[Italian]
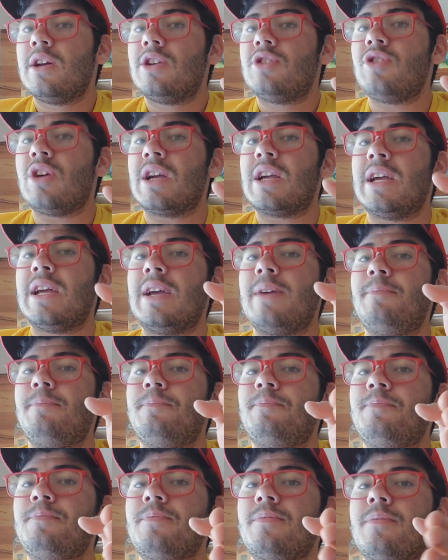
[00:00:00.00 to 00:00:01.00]
Cioè che
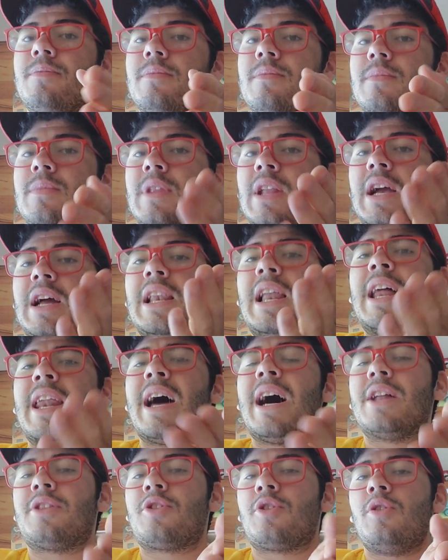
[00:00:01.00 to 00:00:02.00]
mh, mm,
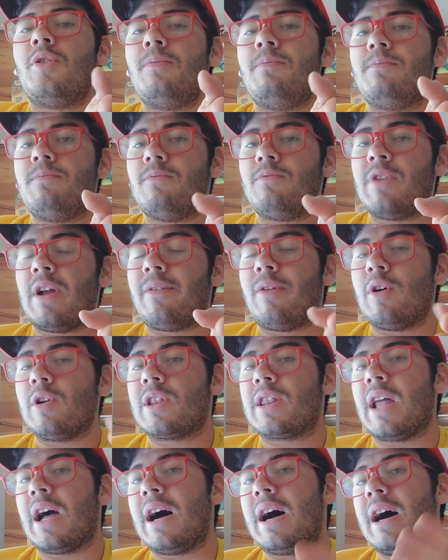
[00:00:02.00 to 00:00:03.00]
l'aratro, una
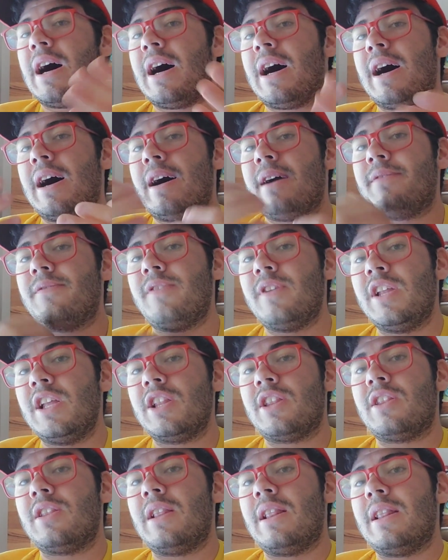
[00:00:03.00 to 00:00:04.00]
volta,
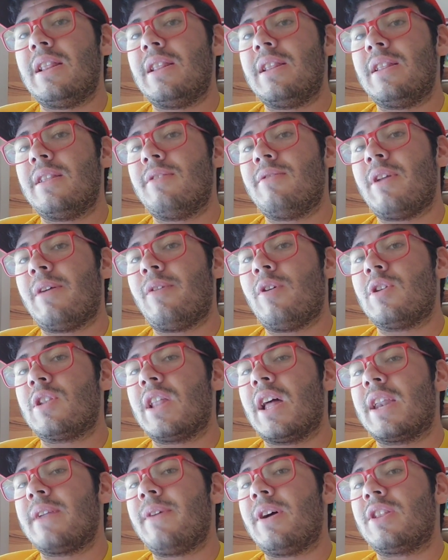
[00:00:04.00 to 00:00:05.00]
una
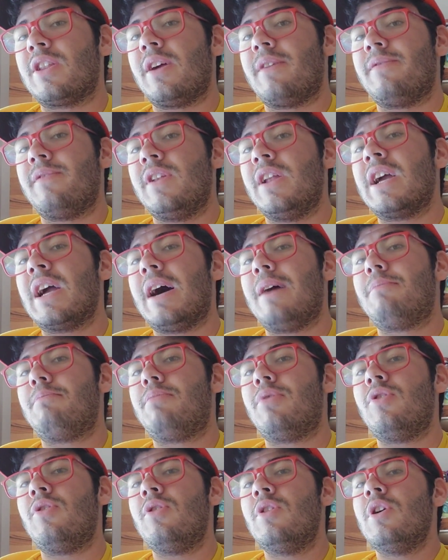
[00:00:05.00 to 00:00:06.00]
volta, arrivati al fine
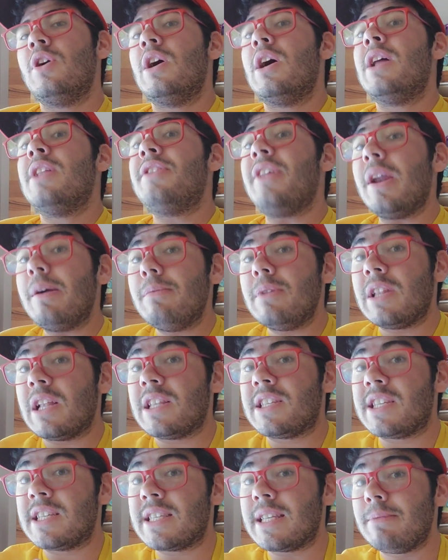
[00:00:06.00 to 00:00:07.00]
campo, tramite
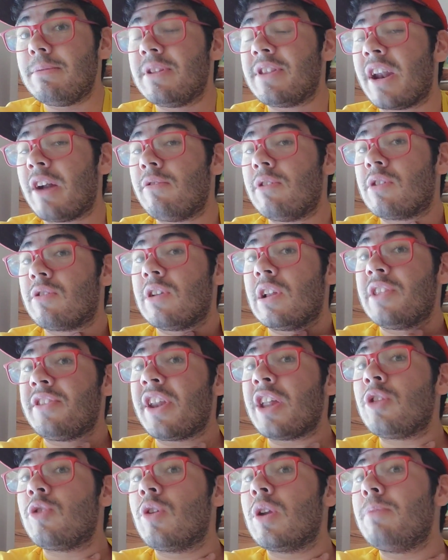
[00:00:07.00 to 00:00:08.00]
il sistema idraulico del
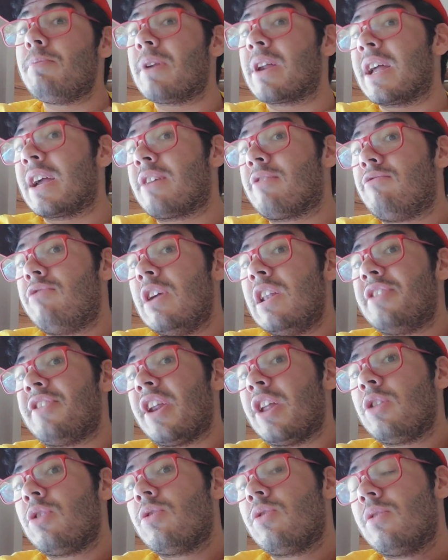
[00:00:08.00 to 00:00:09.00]
trattore, perché
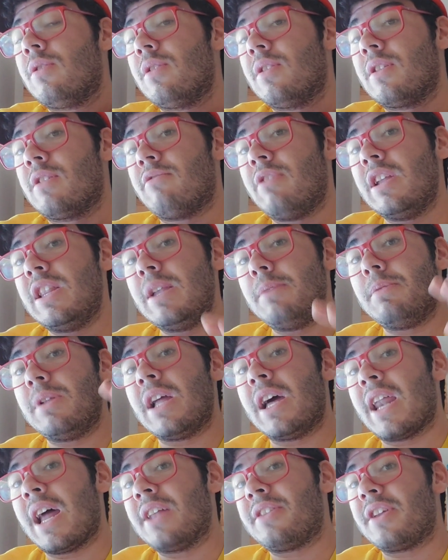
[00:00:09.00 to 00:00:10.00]
tra quei tipi di
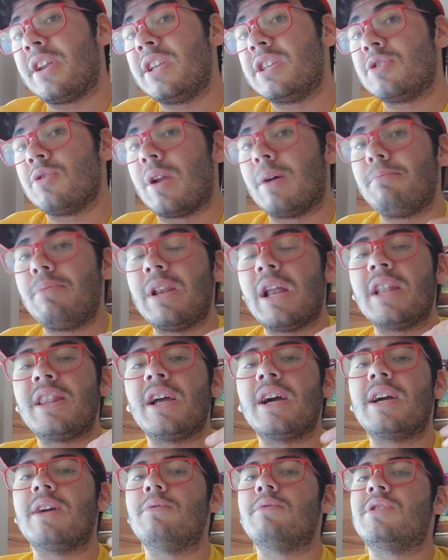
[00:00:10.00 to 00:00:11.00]
aratri sono appinati
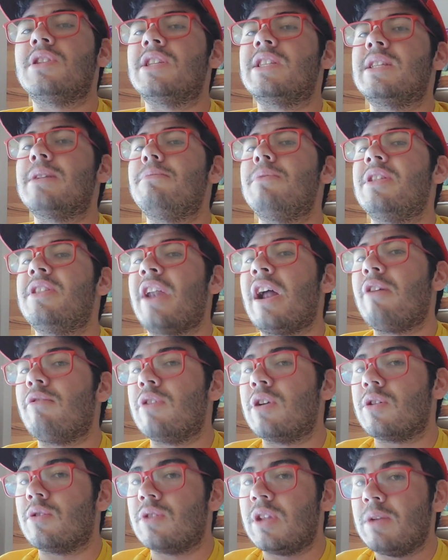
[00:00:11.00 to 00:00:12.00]
anche a un sistema
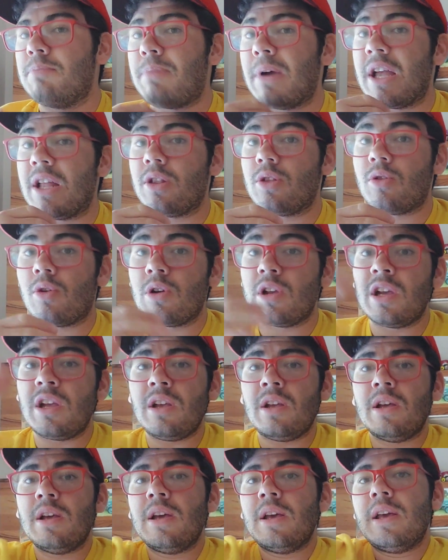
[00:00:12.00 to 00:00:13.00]
idraulico di
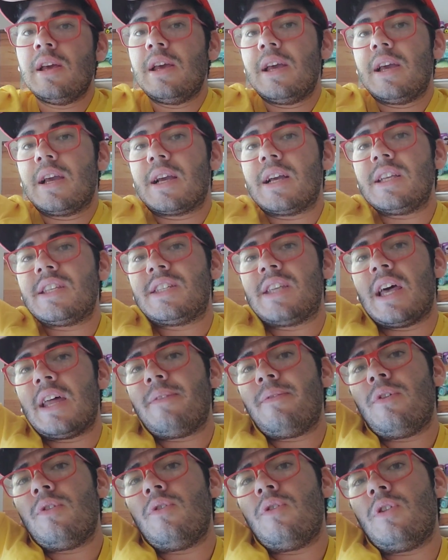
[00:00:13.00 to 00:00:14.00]
pendoli che
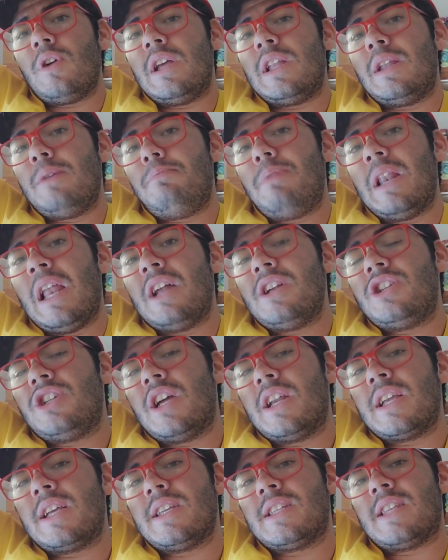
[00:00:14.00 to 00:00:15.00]
servono e di
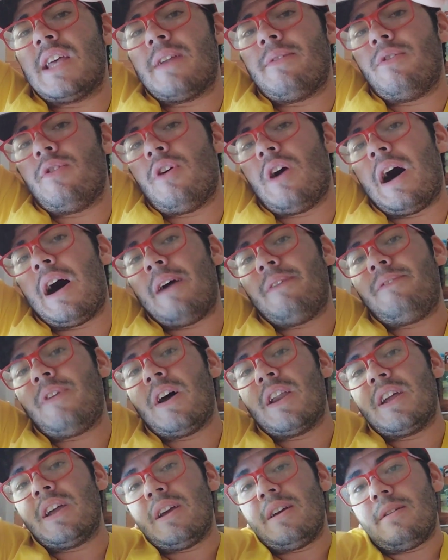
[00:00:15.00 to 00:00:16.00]
bilancieri che servono a
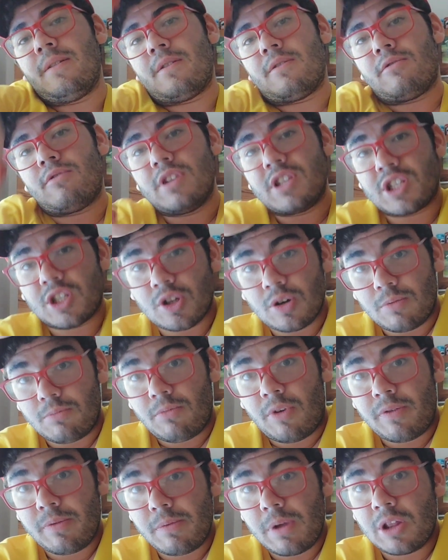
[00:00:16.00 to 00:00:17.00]
fare questo
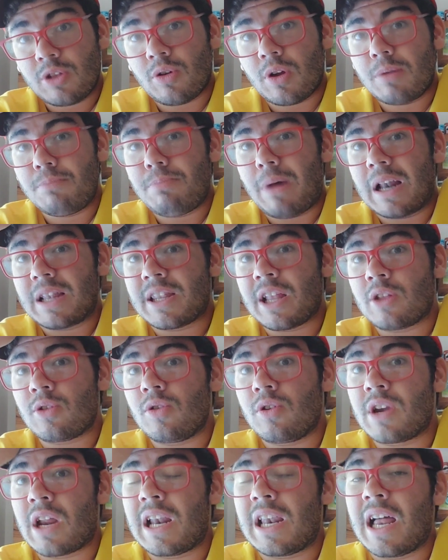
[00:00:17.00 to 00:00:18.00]
movimento
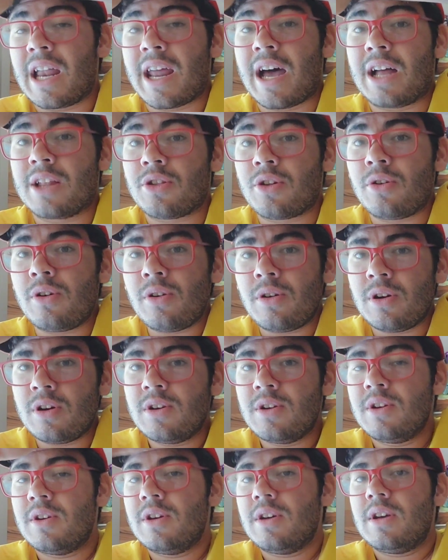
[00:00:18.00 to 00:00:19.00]
ribaltatore all'aratro,
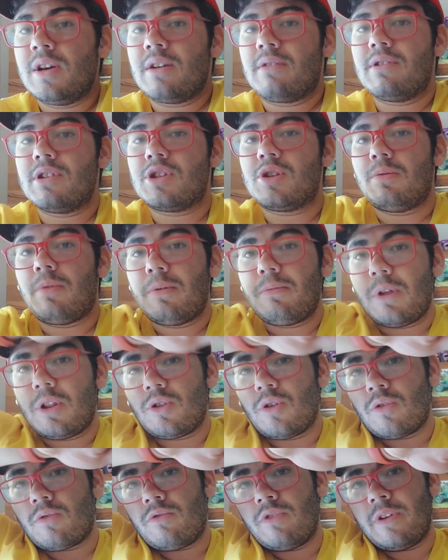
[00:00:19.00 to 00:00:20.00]
questo
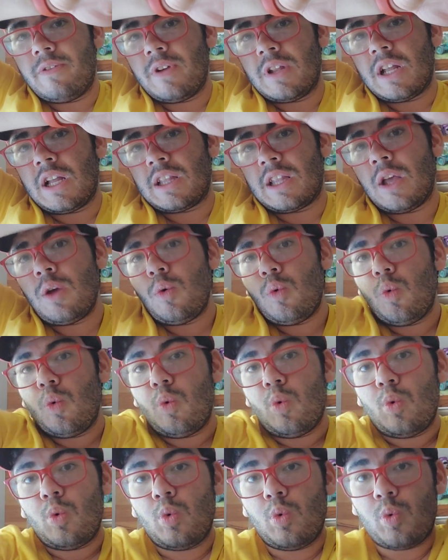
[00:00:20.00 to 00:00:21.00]
movimento qui, vedete?
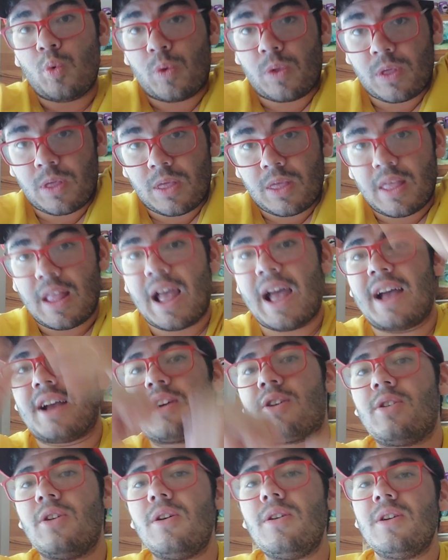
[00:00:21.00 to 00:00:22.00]

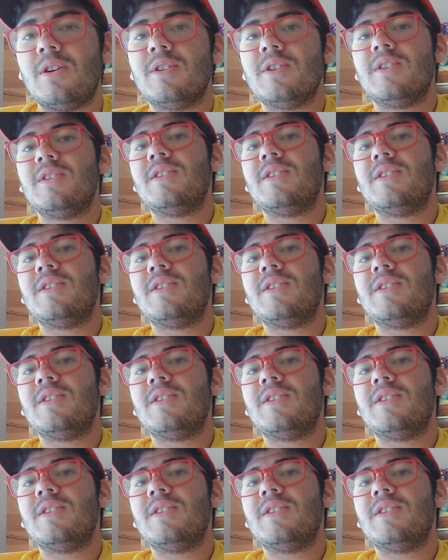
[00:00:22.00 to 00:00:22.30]
Ecco.